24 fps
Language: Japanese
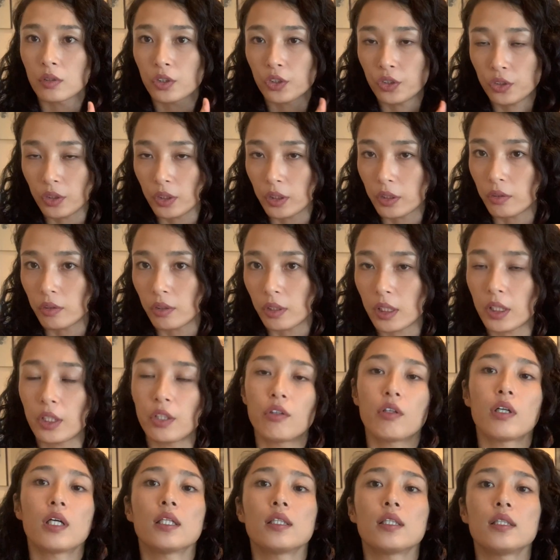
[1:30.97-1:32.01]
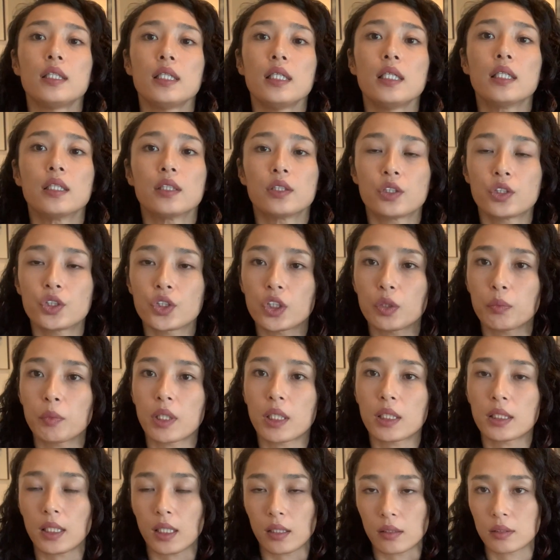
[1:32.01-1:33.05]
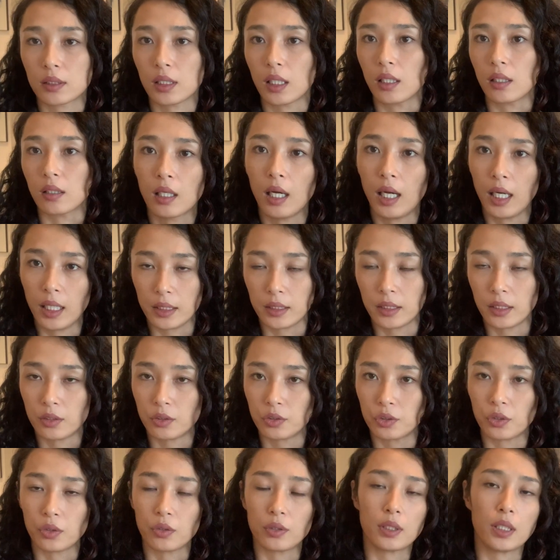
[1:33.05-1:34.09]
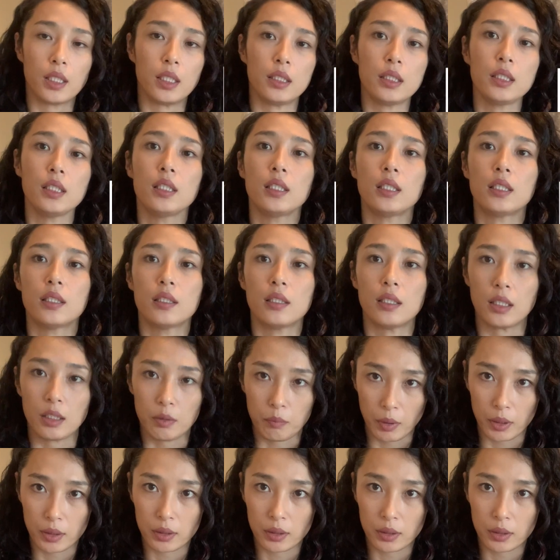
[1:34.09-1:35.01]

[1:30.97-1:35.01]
キューティクルが広がって隙間がたくさん空いてる状態になります